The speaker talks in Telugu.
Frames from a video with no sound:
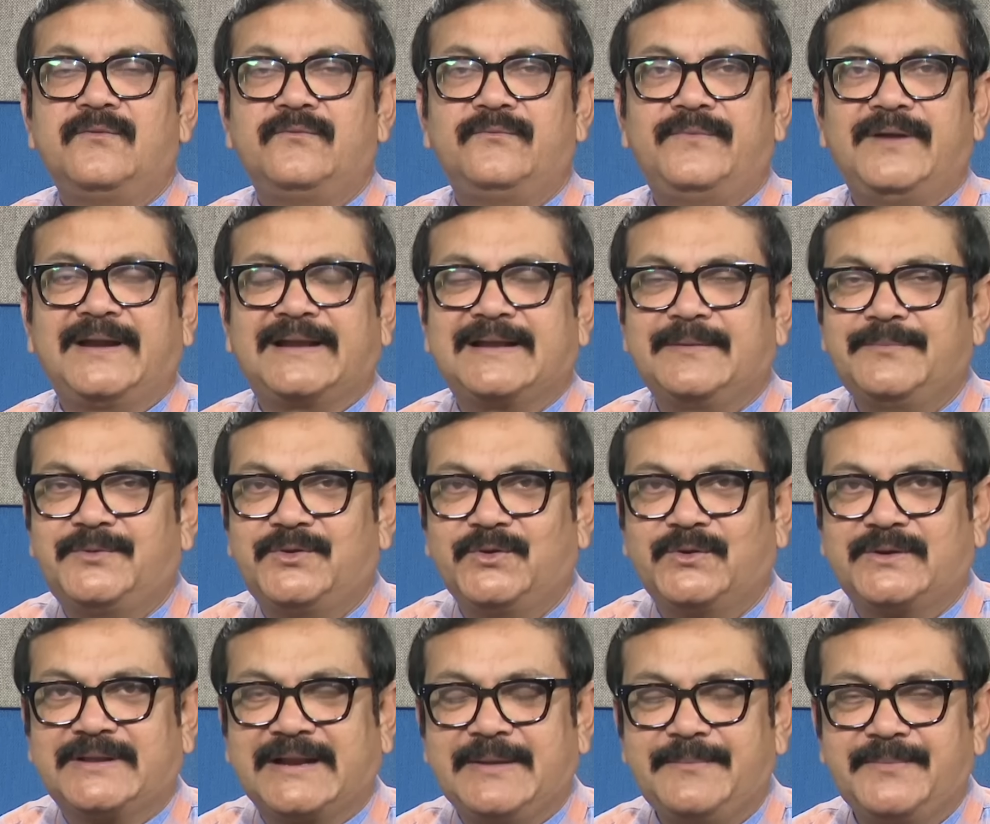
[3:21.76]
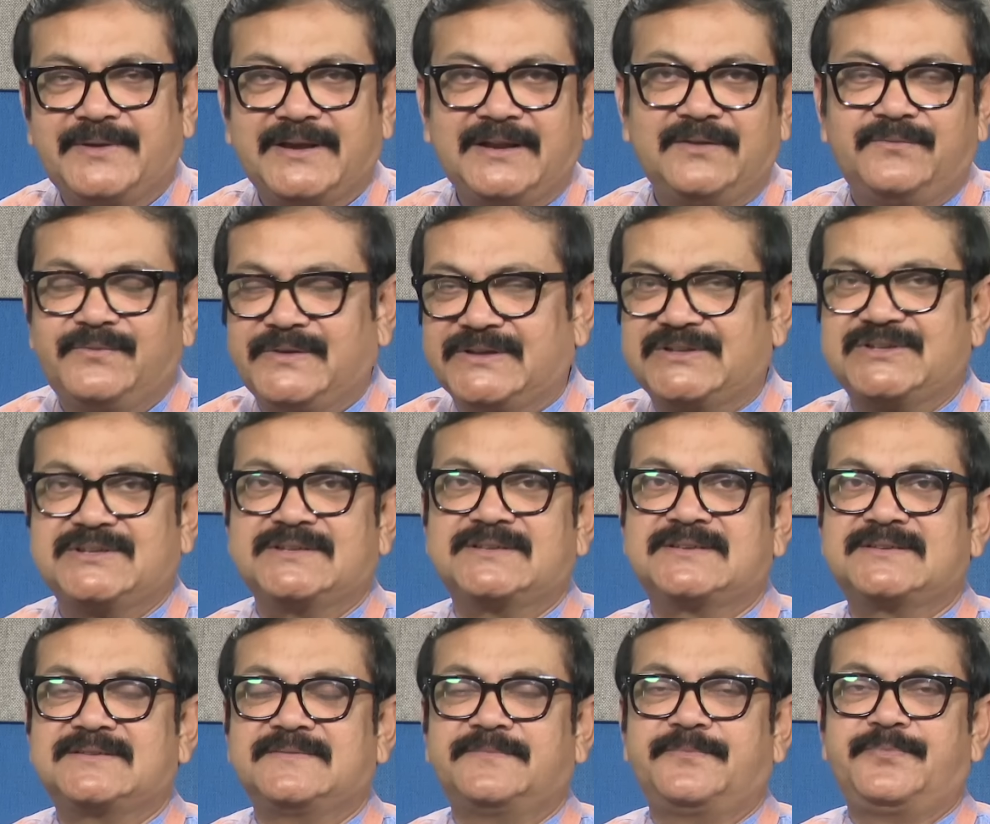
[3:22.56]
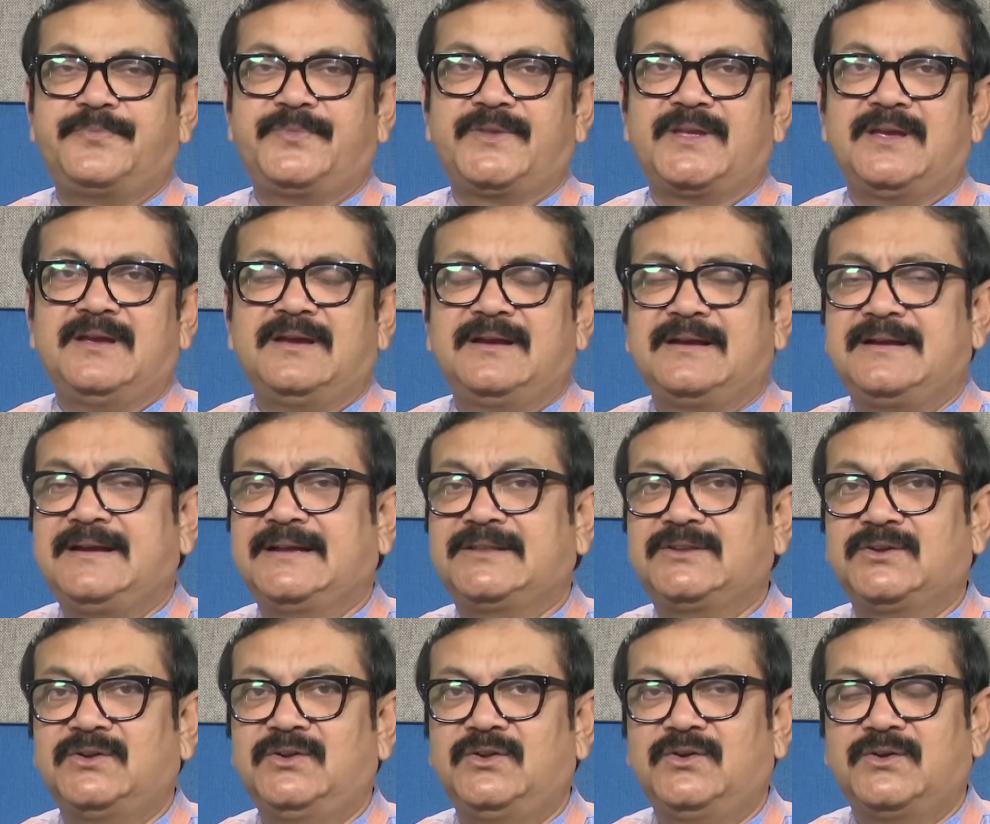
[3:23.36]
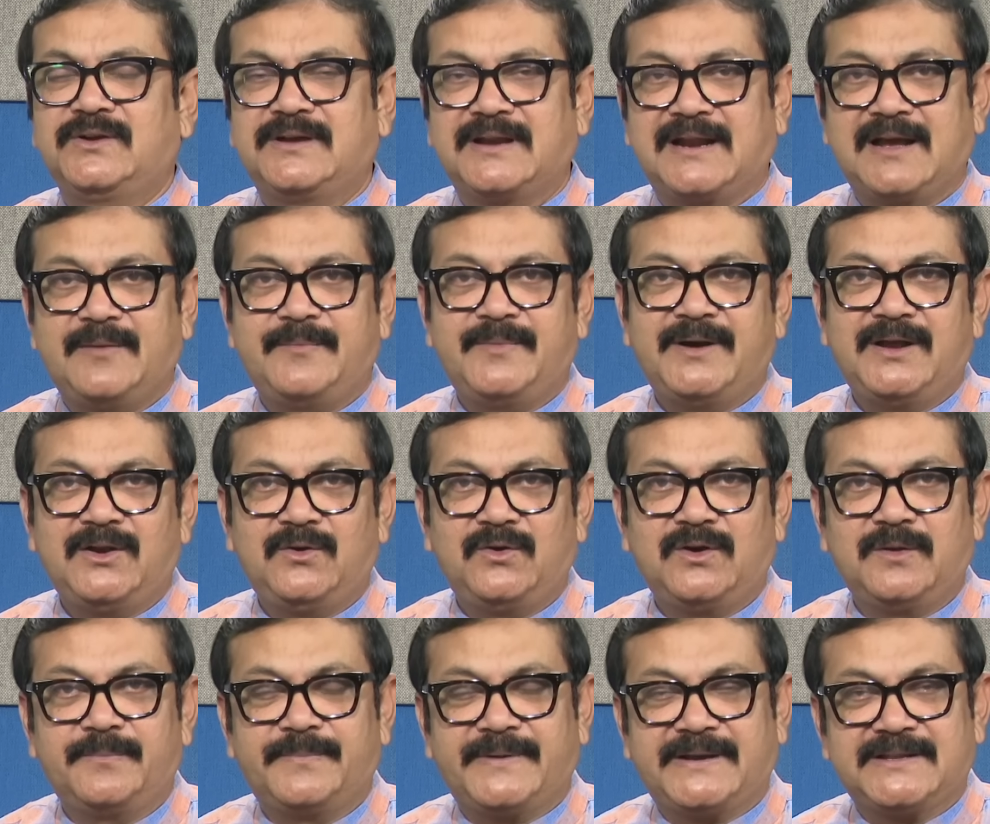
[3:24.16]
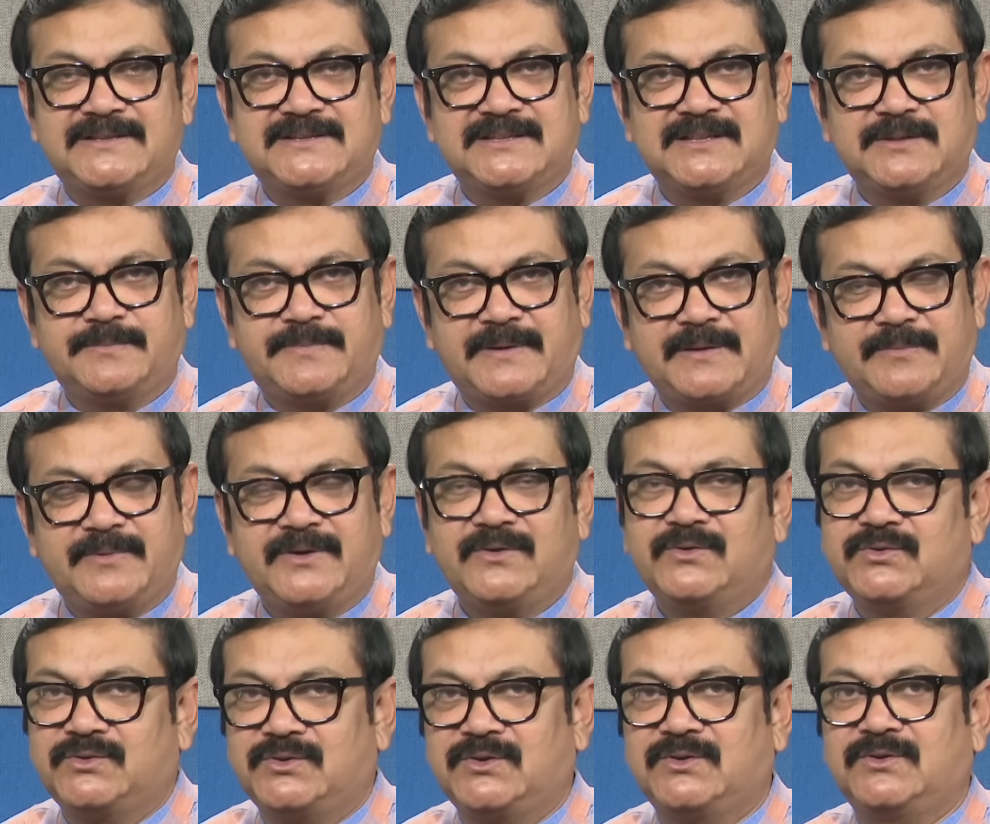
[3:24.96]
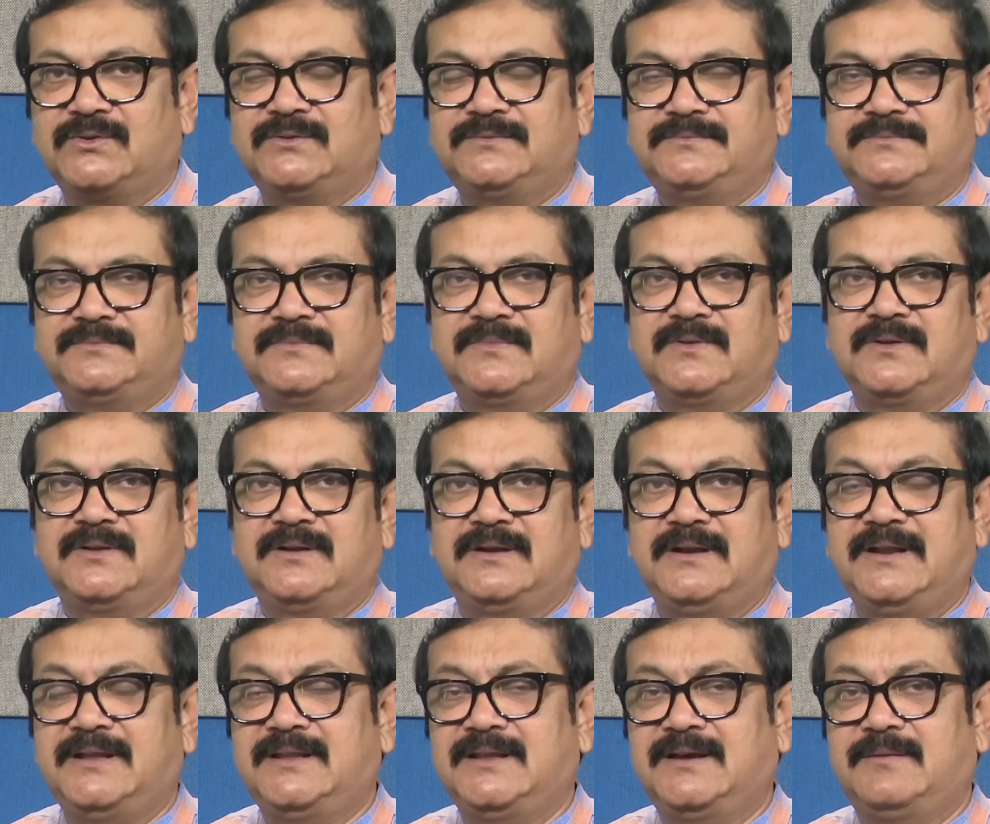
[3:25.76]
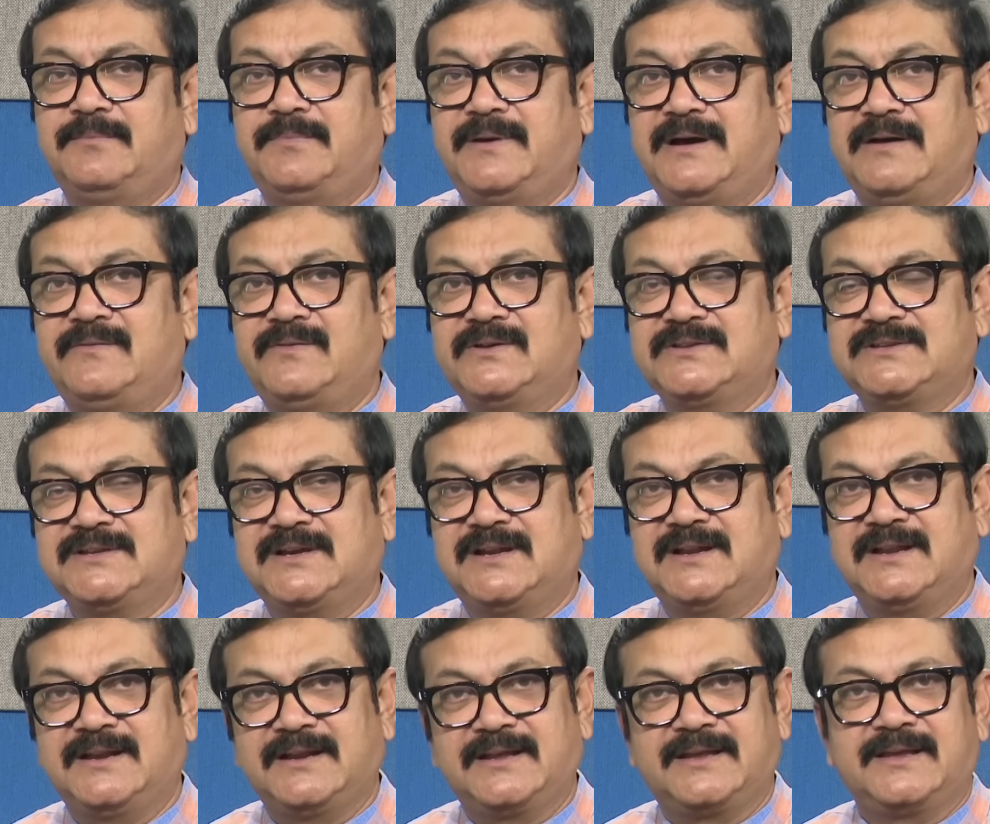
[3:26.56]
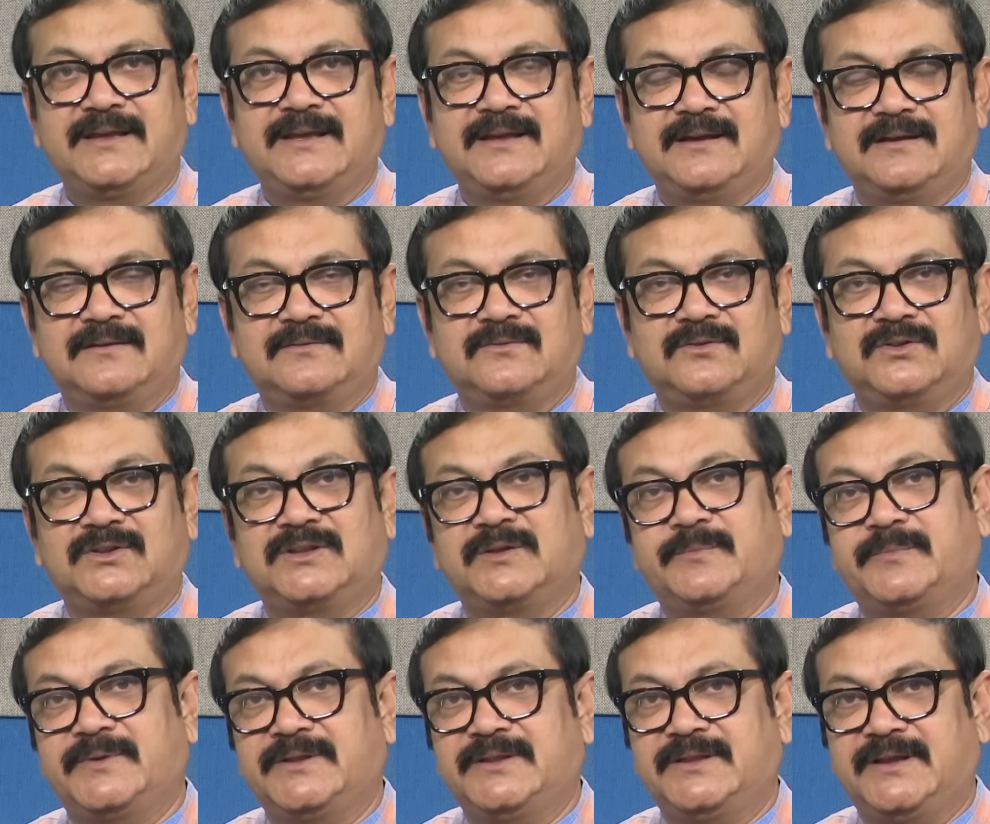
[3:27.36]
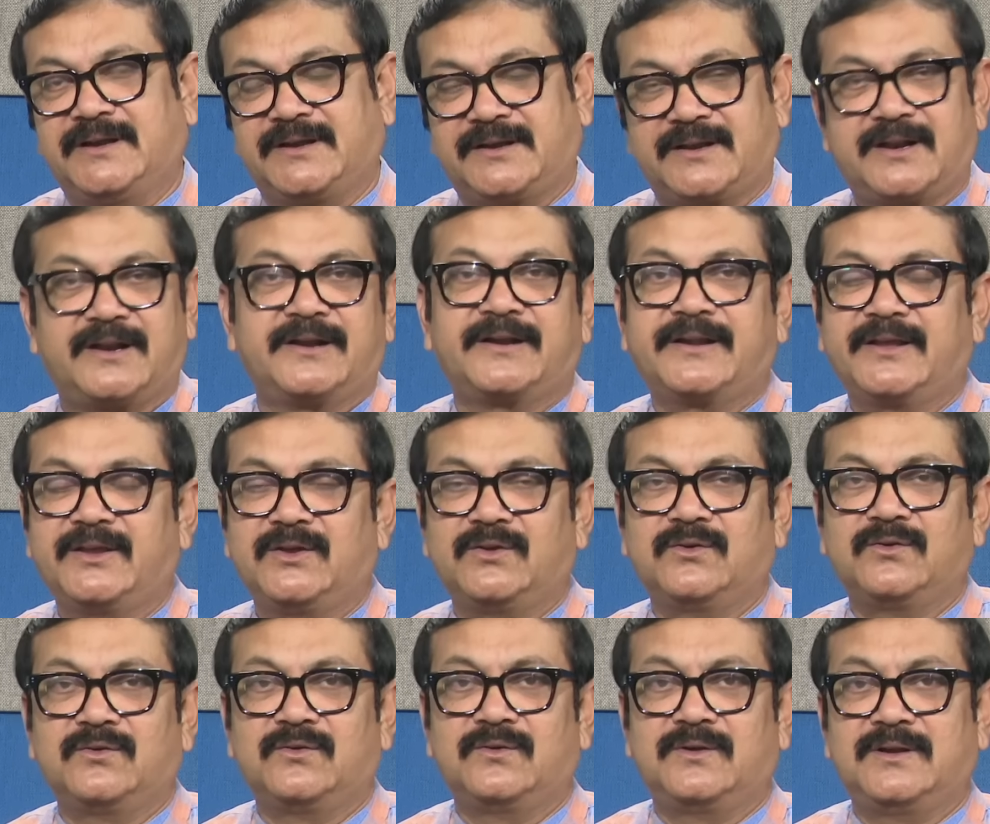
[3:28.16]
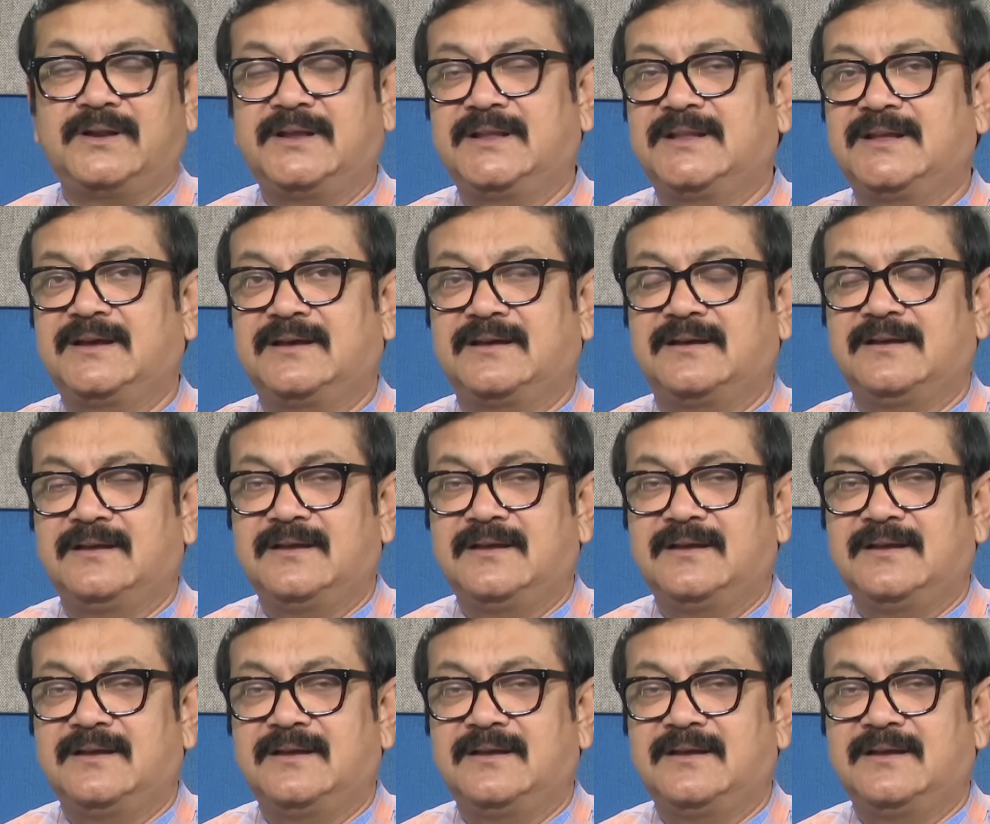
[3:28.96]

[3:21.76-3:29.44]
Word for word: వెల్కమ్ టు క్రైమ్ కన్ఫెషన్స్ గతంలో గ్రామాలు ఉన్న పరిస్థితి ప్రభావంతోనూ లేదా భావజాలానికి కొంతమంది అట్రాక్ట్ అయ్యో లేదా